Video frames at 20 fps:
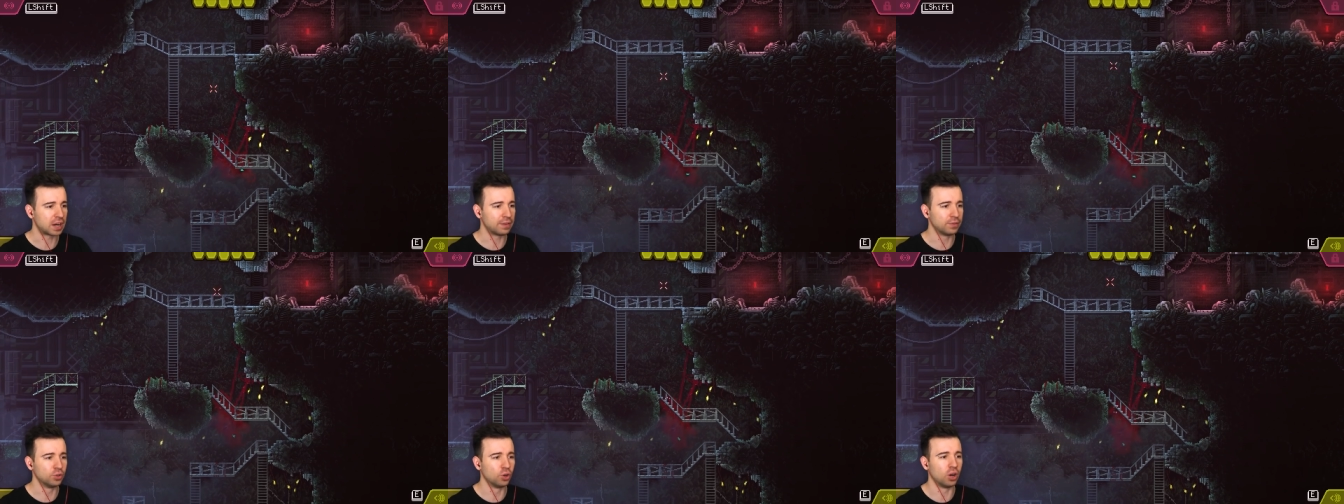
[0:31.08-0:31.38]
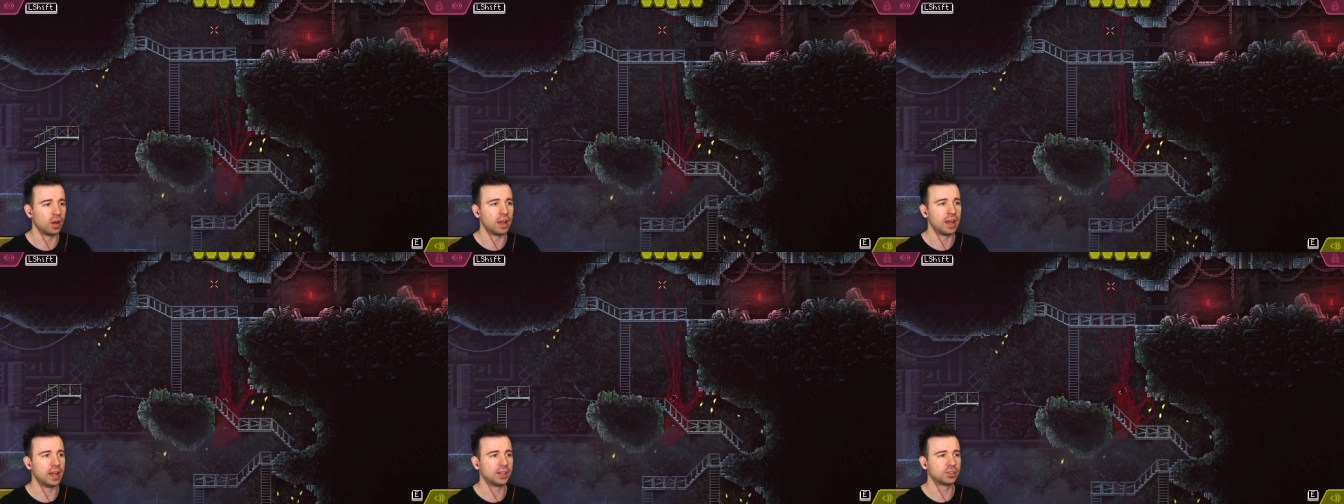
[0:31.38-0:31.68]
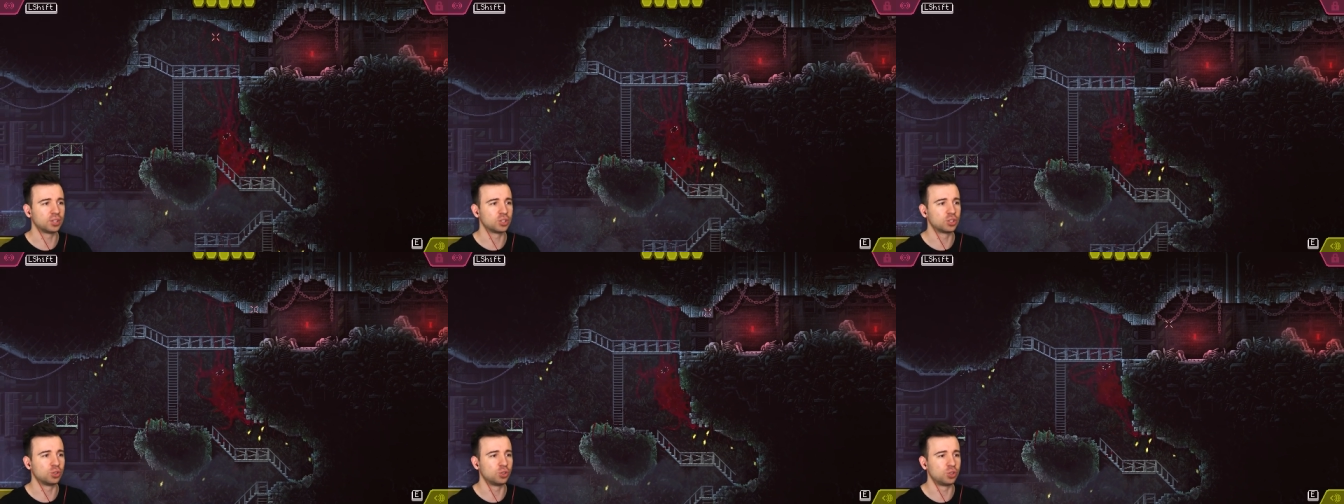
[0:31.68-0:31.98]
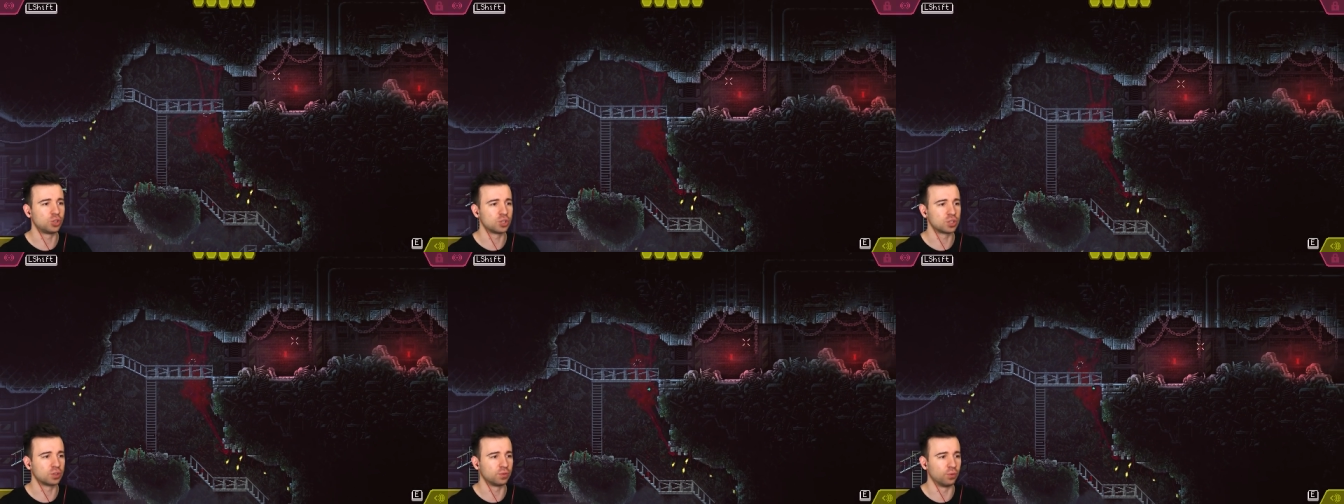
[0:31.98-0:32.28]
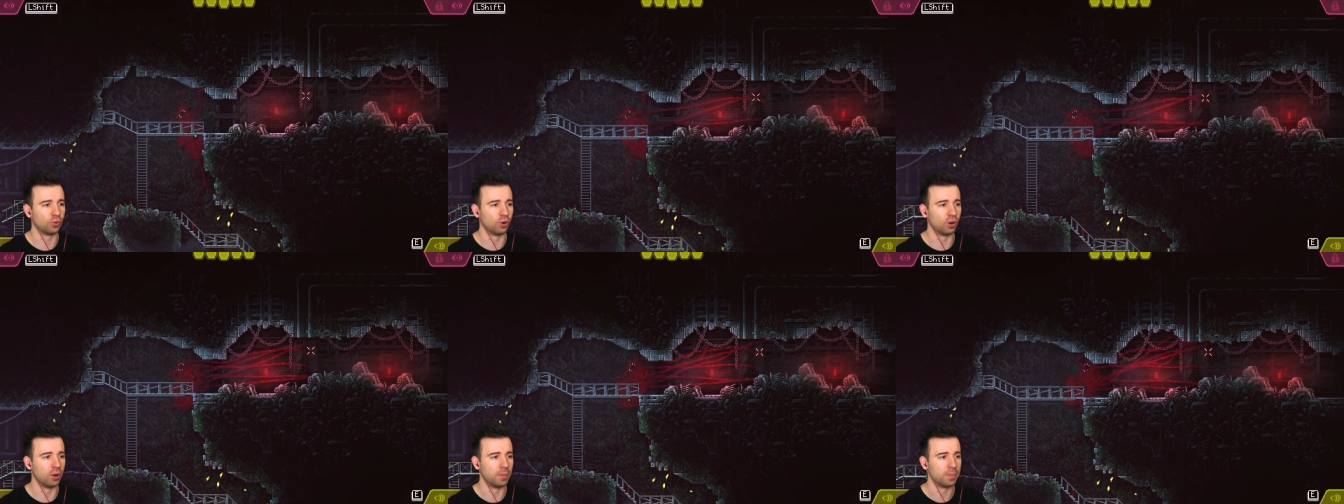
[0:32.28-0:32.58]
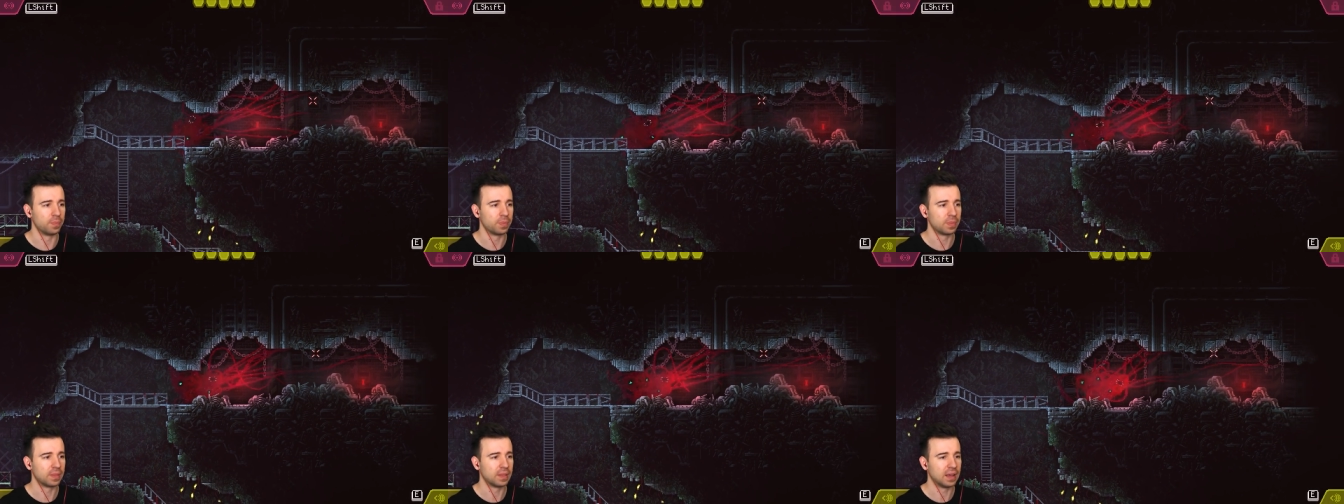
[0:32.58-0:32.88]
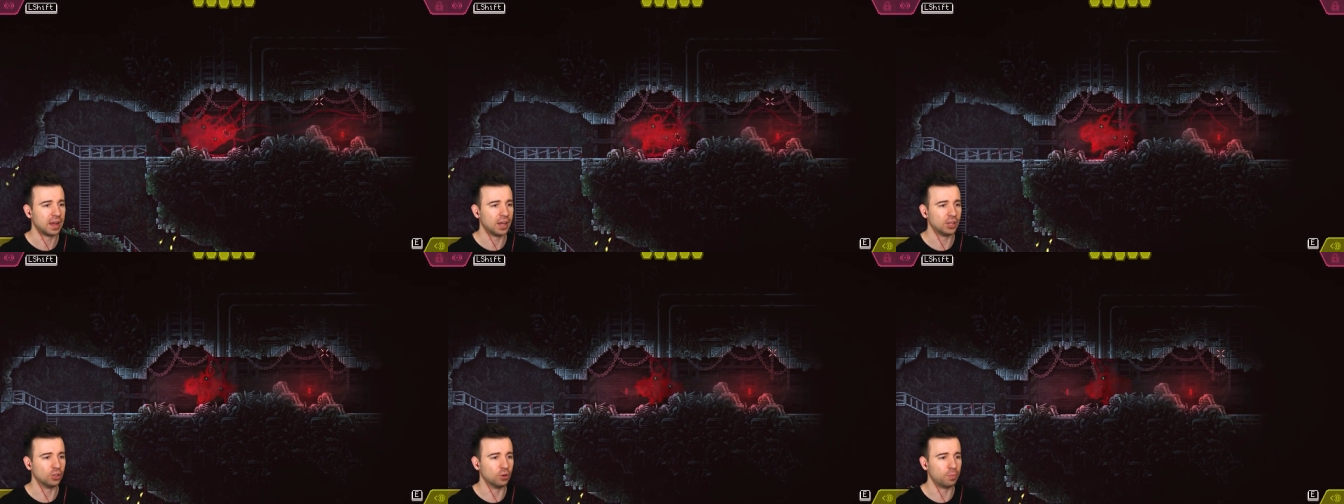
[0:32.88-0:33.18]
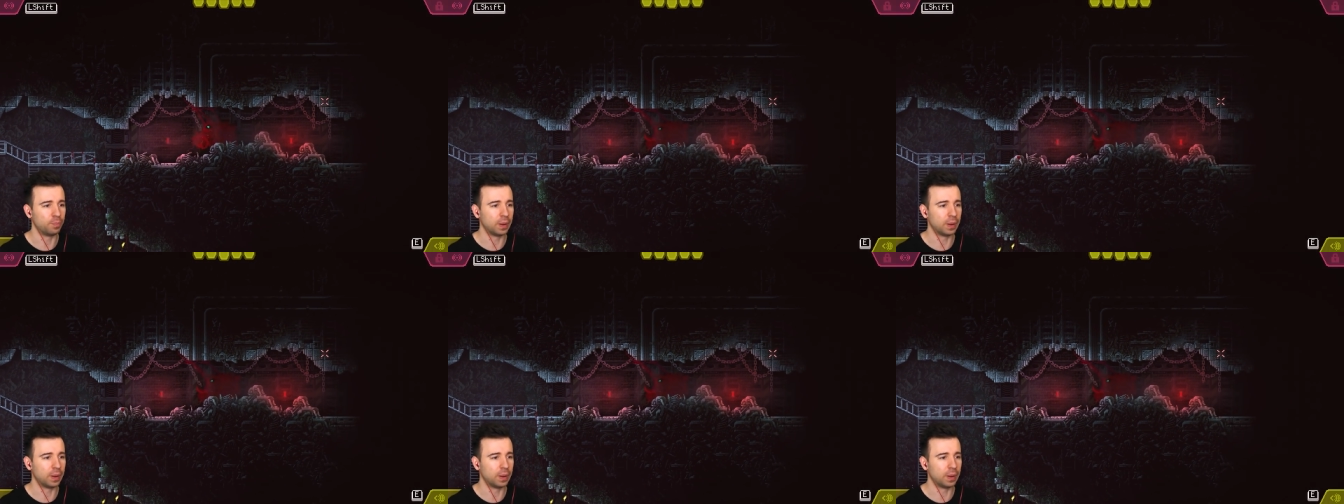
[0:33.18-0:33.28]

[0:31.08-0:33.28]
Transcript: равно это существо, оно